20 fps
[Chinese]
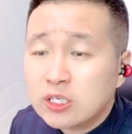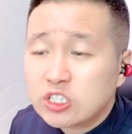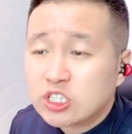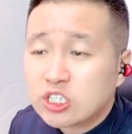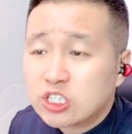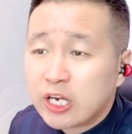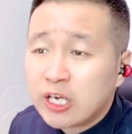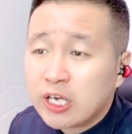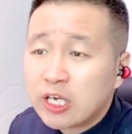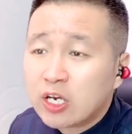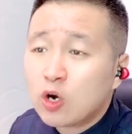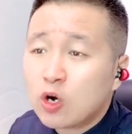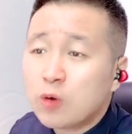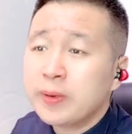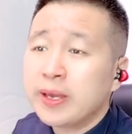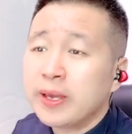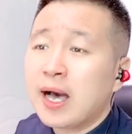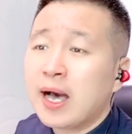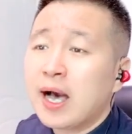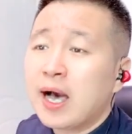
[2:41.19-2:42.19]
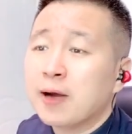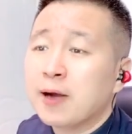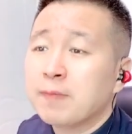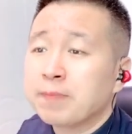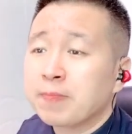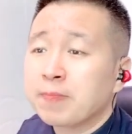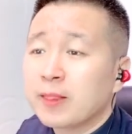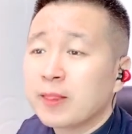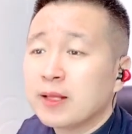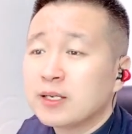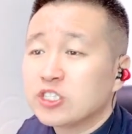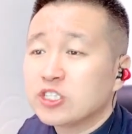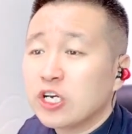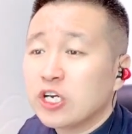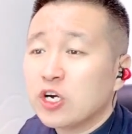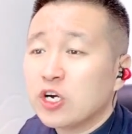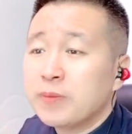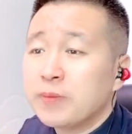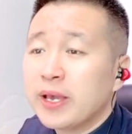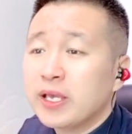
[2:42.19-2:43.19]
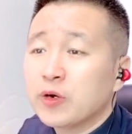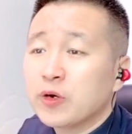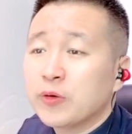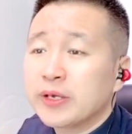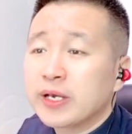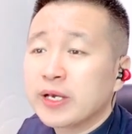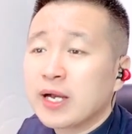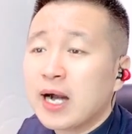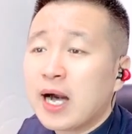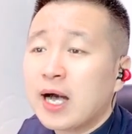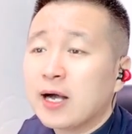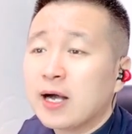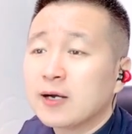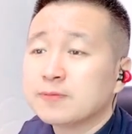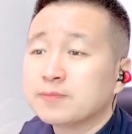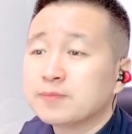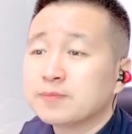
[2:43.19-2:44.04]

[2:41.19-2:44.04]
谁后面啊？谁后面有一个？